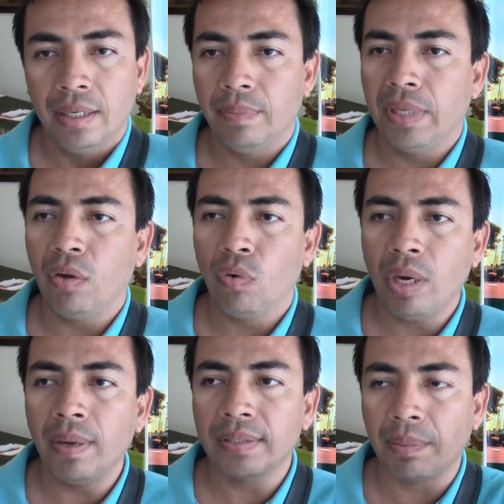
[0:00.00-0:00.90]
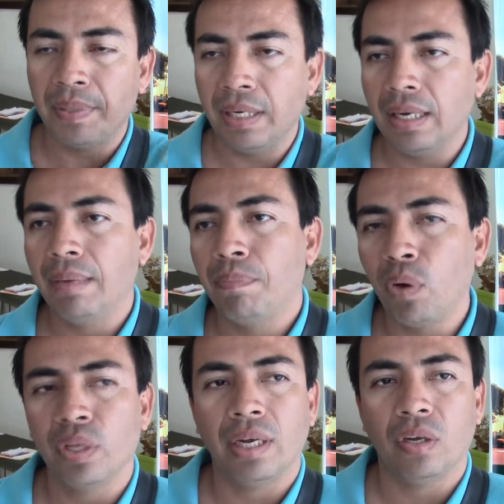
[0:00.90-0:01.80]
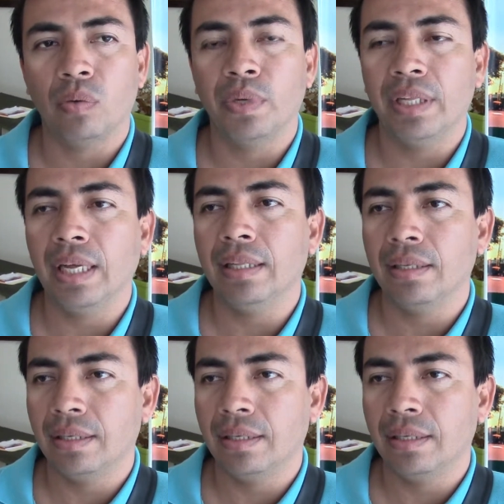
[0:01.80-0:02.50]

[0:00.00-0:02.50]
y de lo cual vamos a pedir el apoyo de la comunidad.